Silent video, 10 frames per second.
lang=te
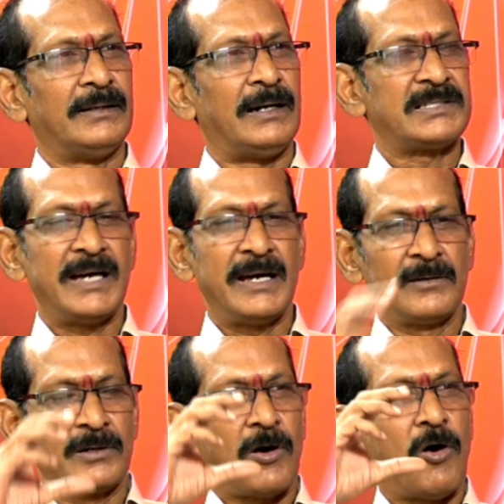అసలు ఆయన
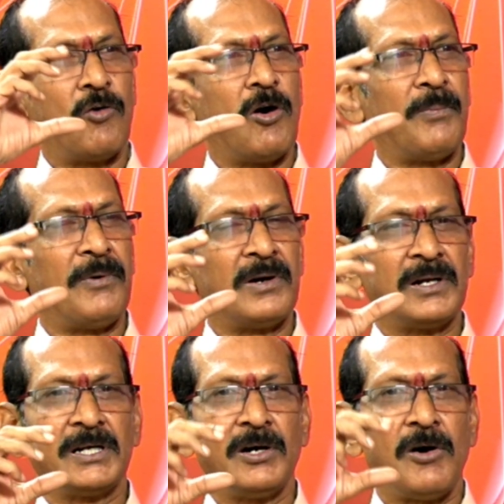రావు
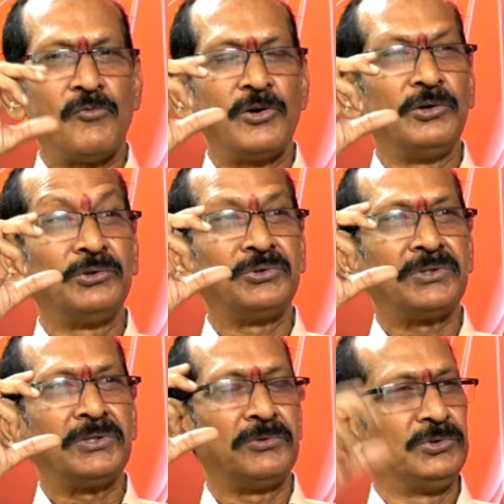గోపాలరావు గారు
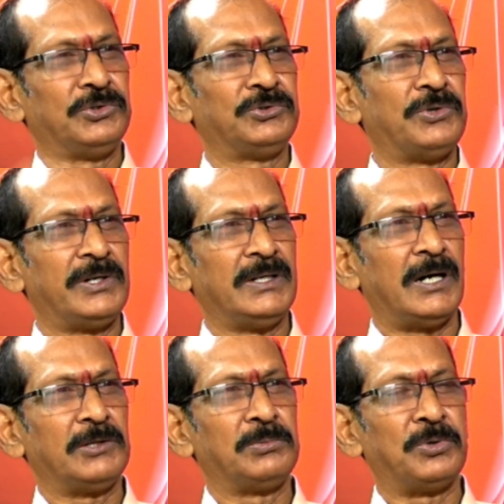వణుకుతున్న గొంతుతోటి
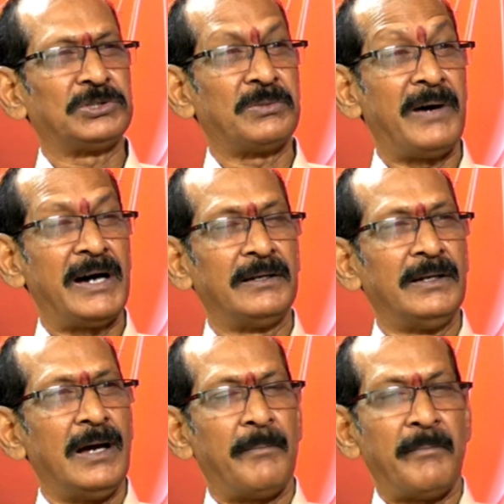అద్భుత మార్
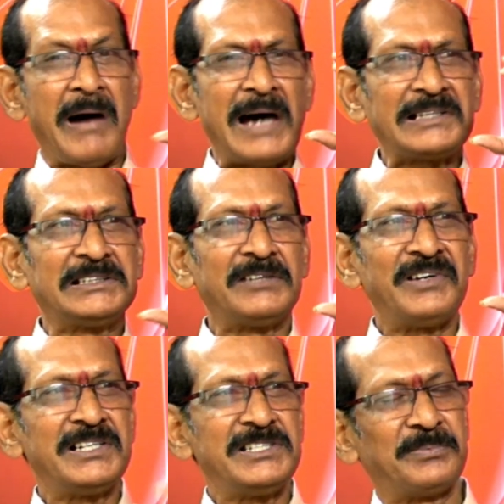
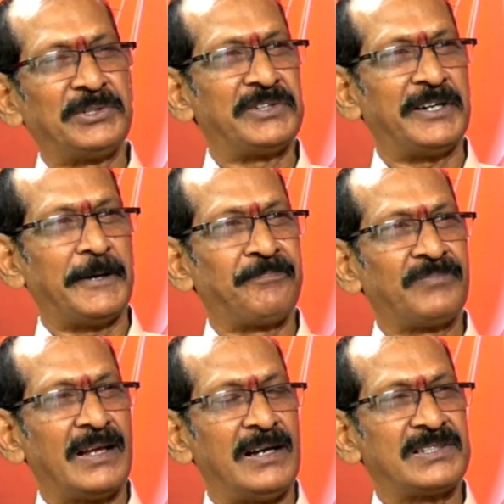మార్ధవంగా చెప్తూ ఉంటాడు
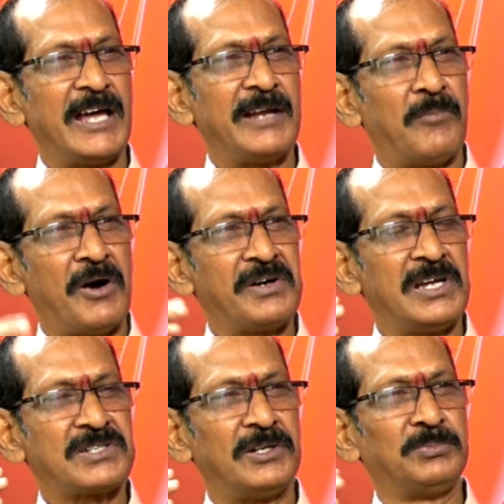అసలు ఆయన
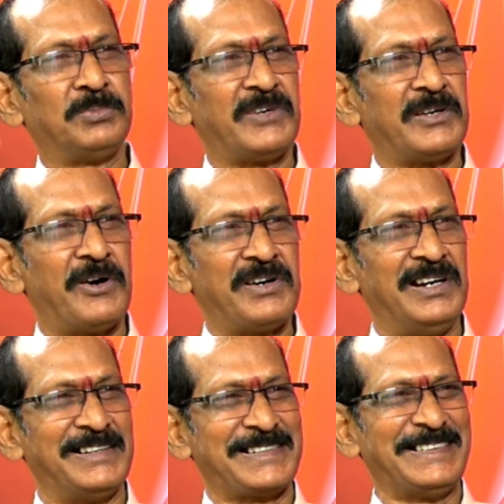మాడ్యులేషన్ అద్భుతమైన
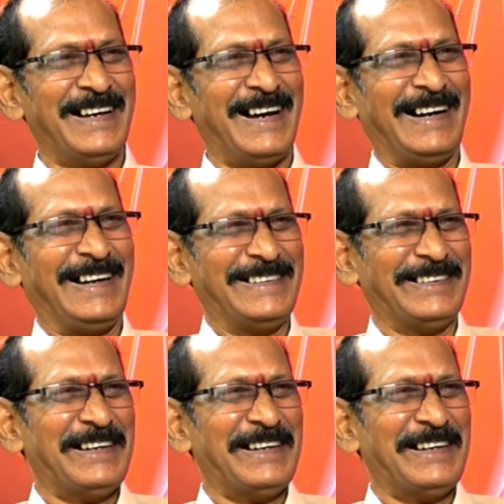మాడ్యులేషన్ ఆయన